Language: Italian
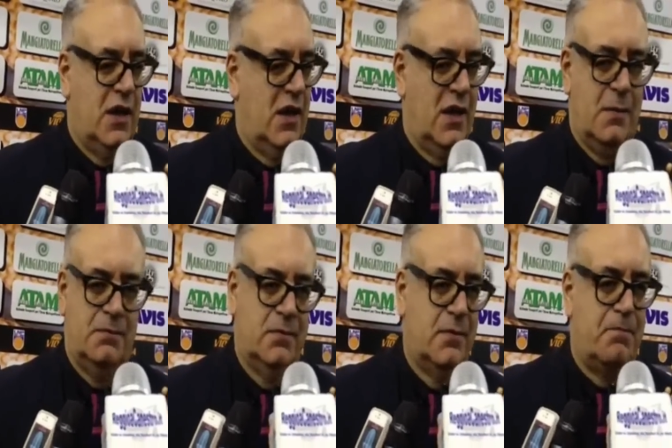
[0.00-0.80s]

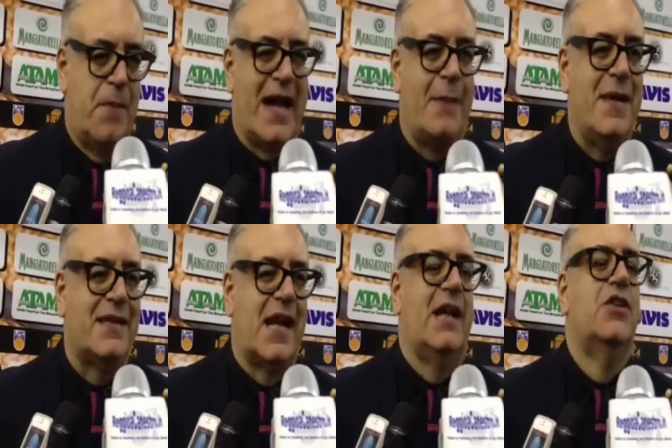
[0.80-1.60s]
ehm,
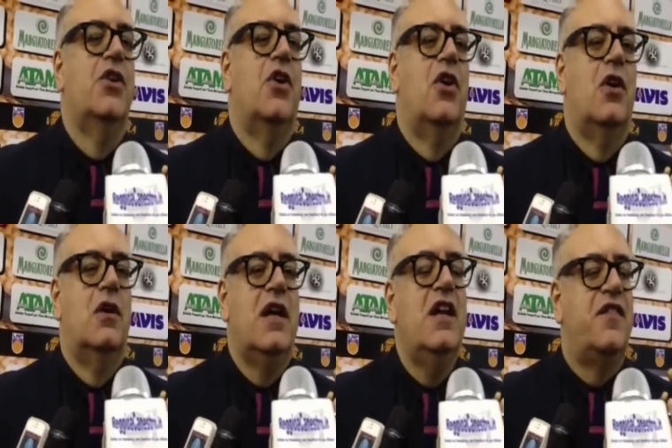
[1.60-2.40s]
parametrando eh,